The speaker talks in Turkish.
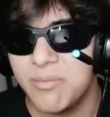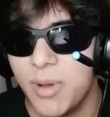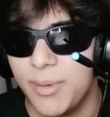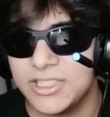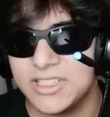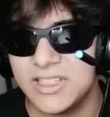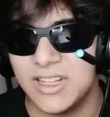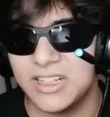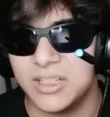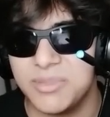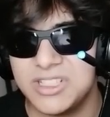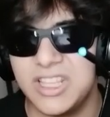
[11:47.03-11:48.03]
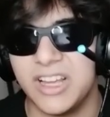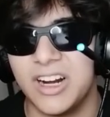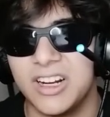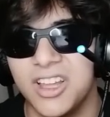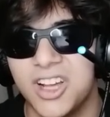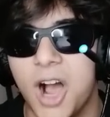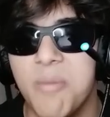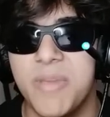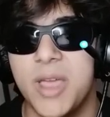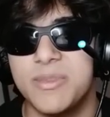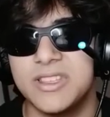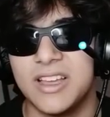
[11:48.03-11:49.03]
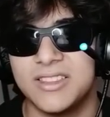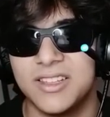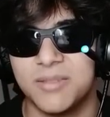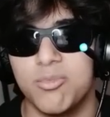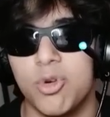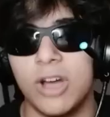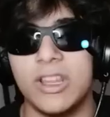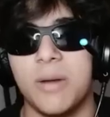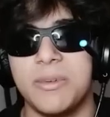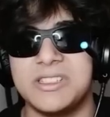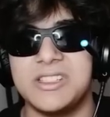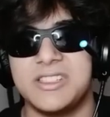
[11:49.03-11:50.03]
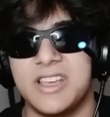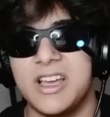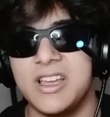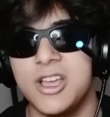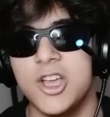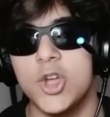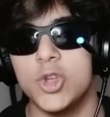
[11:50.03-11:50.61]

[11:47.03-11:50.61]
emme başlasalar da biz tekrardan kan beyimizi attık. Bu kadar basit ya.